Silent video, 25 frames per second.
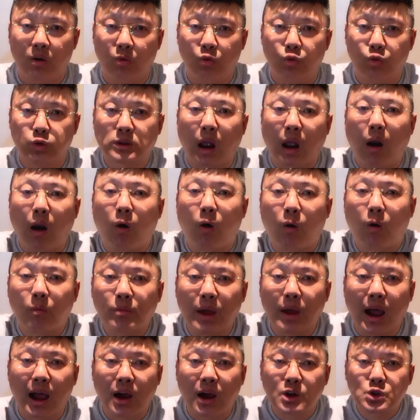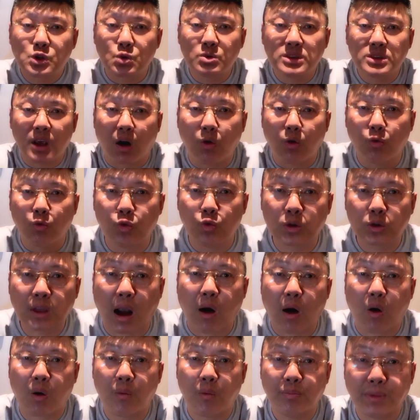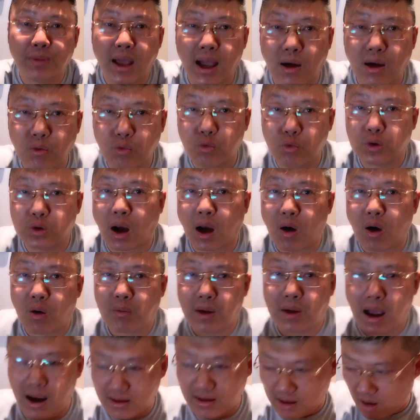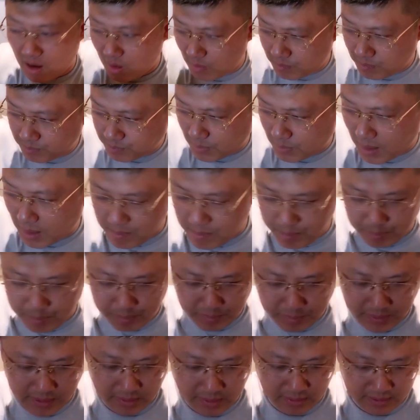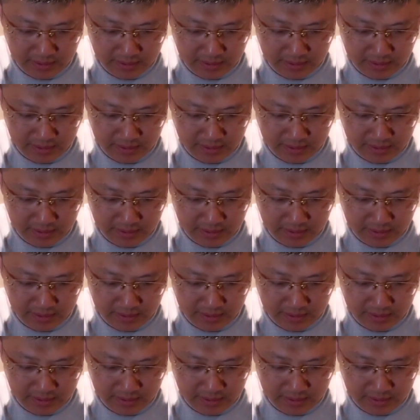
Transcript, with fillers: 五袋啊，中间五袋啊，五袋啊，然后嗯，